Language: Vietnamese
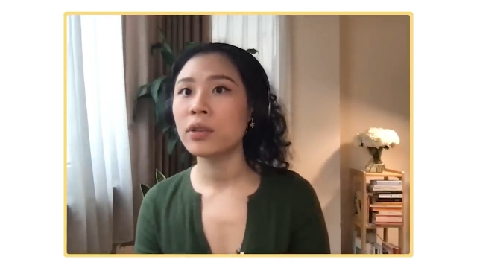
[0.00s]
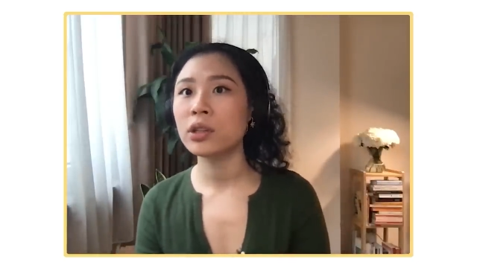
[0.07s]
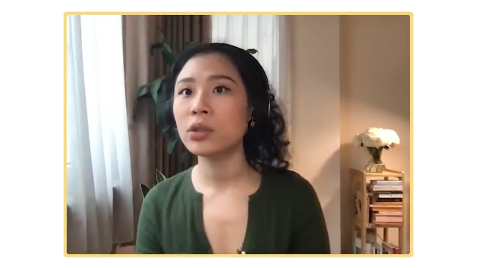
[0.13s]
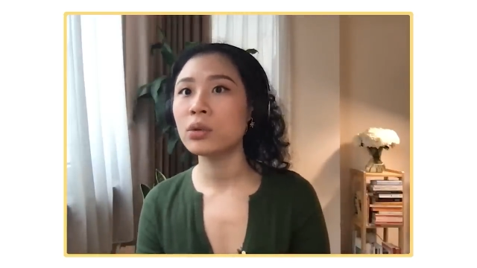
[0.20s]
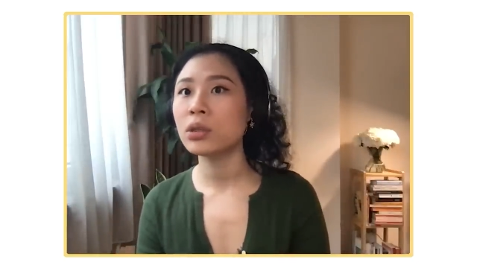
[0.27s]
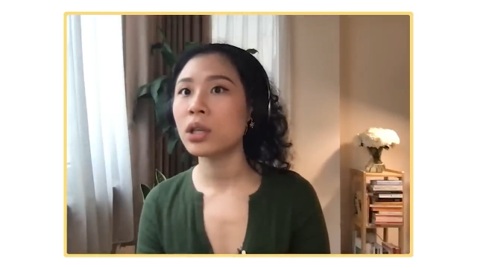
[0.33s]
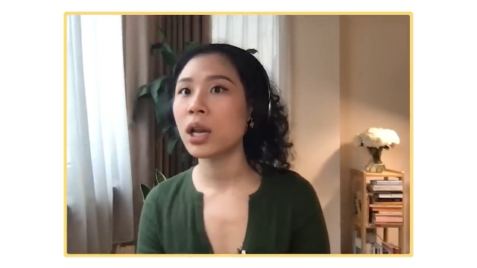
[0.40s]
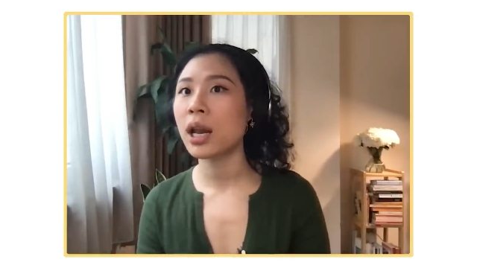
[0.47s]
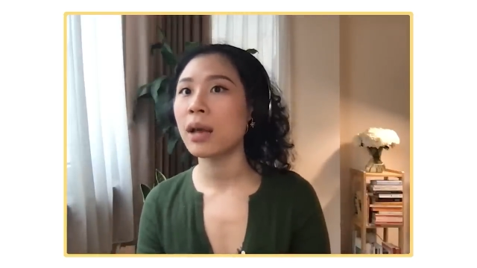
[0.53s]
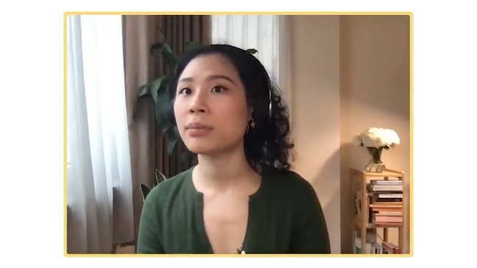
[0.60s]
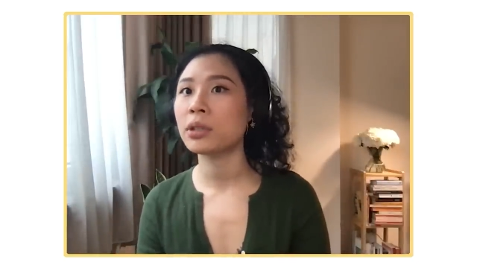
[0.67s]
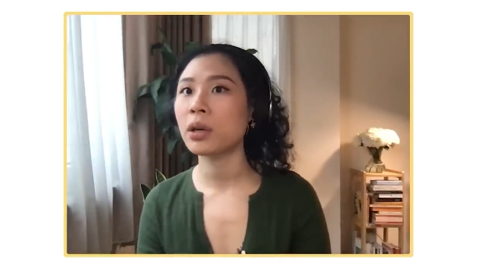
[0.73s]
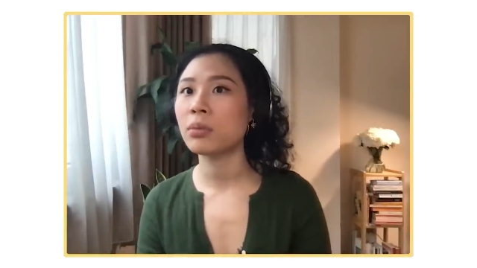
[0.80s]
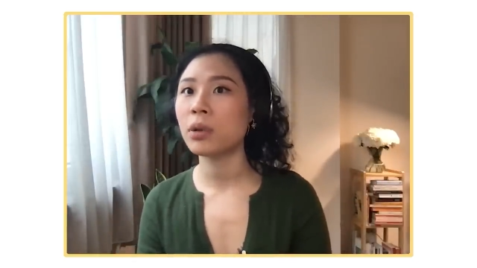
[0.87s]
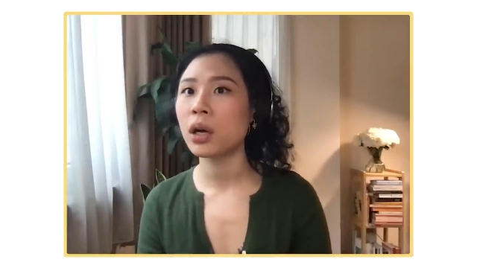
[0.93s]
ví dụ như là
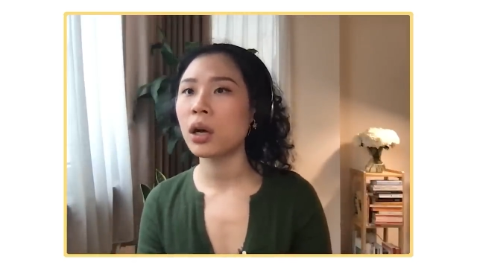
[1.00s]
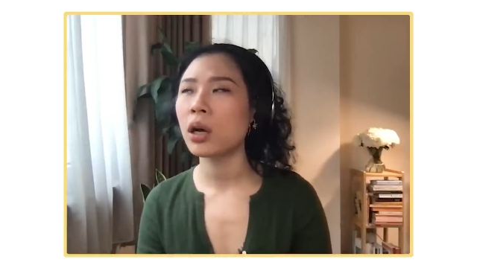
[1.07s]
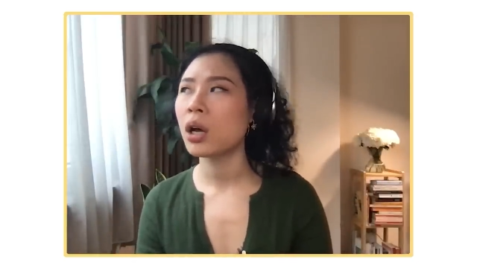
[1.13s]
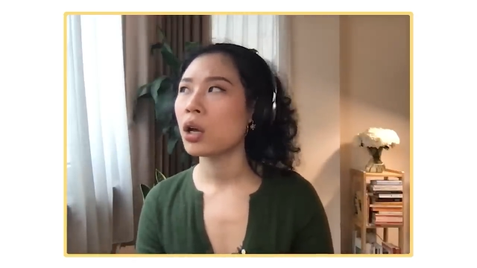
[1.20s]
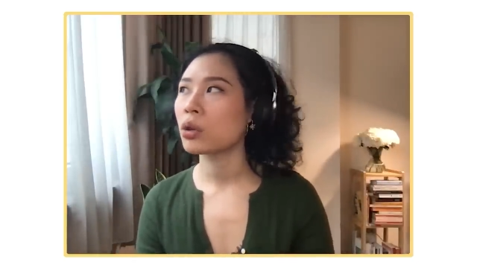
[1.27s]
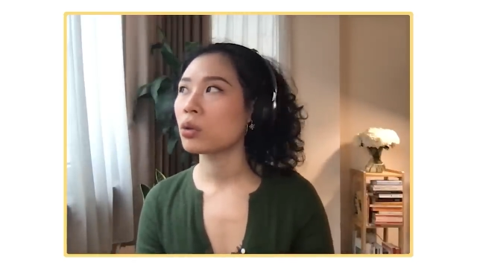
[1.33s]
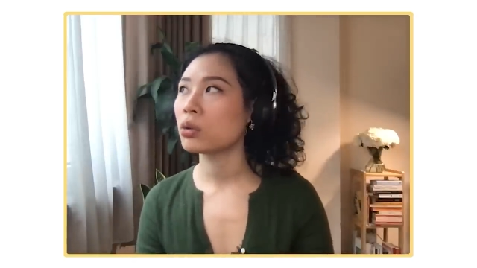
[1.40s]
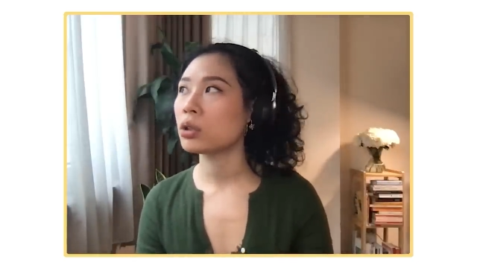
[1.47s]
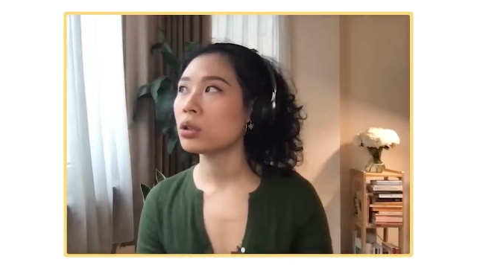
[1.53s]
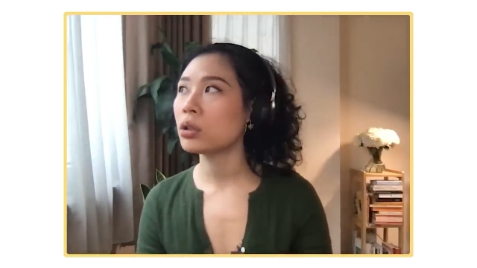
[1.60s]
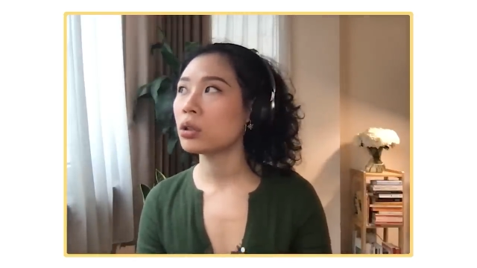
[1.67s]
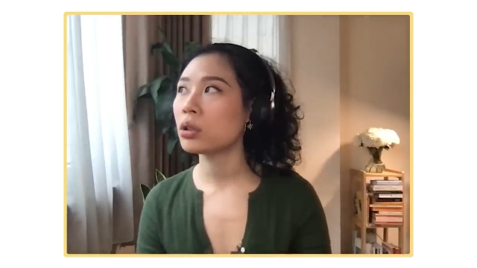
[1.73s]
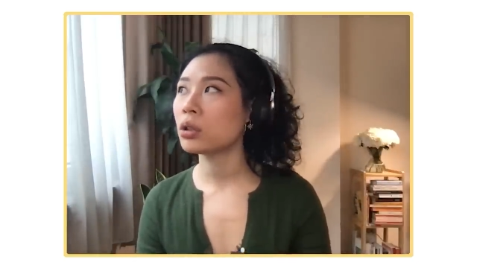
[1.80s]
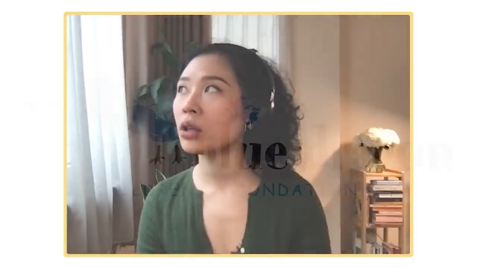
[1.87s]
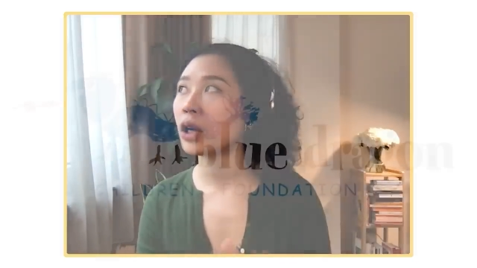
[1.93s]
làm trong uh, tổ
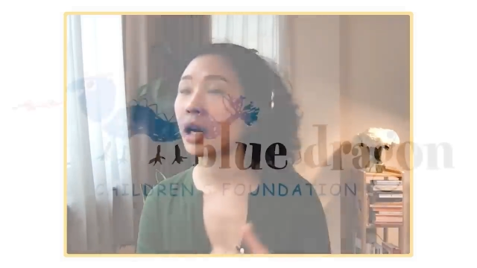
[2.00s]
chức